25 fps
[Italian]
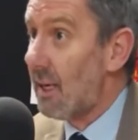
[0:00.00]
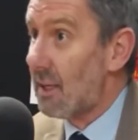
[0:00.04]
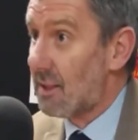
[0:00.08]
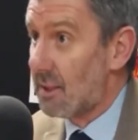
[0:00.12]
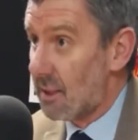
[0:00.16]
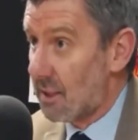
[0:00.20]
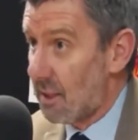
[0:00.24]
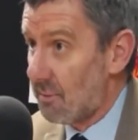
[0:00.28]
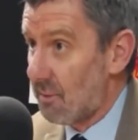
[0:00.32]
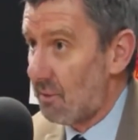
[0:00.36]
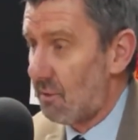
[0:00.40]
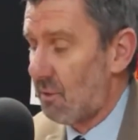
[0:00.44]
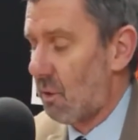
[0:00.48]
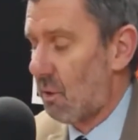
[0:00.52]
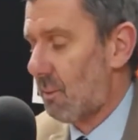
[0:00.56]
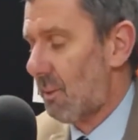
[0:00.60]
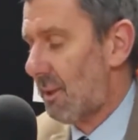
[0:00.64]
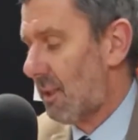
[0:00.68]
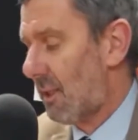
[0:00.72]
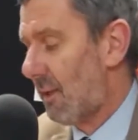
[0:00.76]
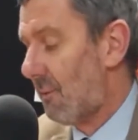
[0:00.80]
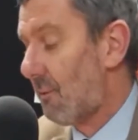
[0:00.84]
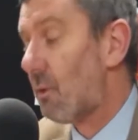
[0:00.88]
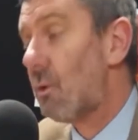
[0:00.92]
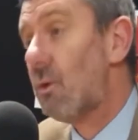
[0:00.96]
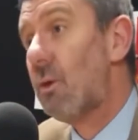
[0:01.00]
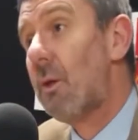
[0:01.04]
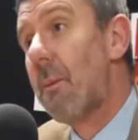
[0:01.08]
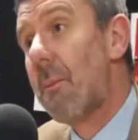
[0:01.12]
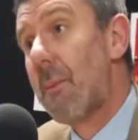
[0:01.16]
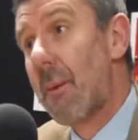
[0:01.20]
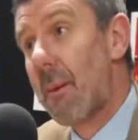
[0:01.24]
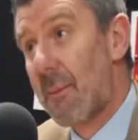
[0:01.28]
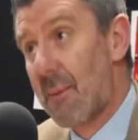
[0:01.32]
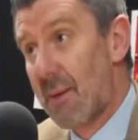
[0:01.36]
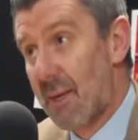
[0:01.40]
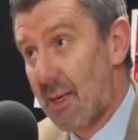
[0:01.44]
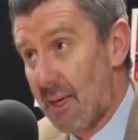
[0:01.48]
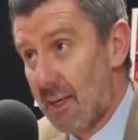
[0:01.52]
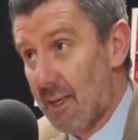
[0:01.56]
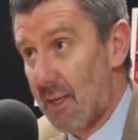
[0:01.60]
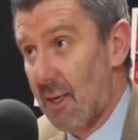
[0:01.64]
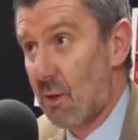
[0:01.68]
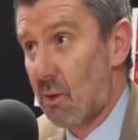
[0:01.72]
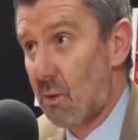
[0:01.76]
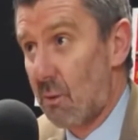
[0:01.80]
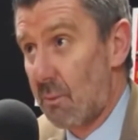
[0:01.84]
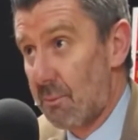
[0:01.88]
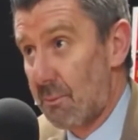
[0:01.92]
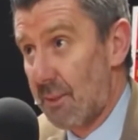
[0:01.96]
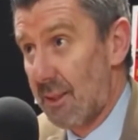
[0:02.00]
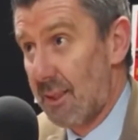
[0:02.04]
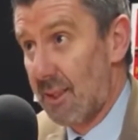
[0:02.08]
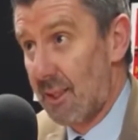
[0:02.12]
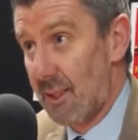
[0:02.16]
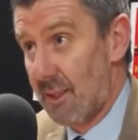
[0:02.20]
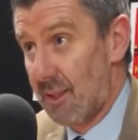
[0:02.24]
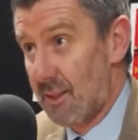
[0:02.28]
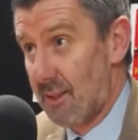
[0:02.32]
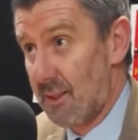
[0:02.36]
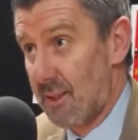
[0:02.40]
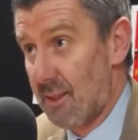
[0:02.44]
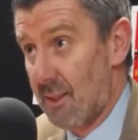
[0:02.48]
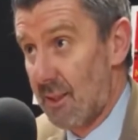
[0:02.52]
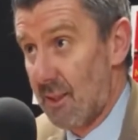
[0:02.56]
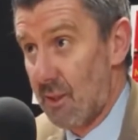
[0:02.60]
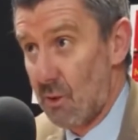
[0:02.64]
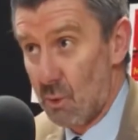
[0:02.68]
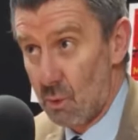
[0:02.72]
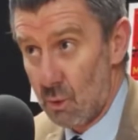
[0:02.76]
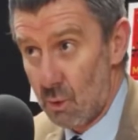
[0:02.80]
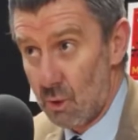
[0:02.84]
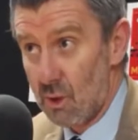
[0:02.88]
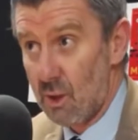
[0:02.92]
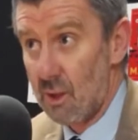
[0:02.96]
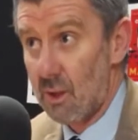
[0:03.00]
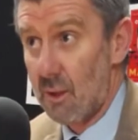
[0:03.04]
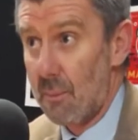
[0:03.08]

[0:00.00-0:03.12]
al sistema formativo di preparare le competenze giuste,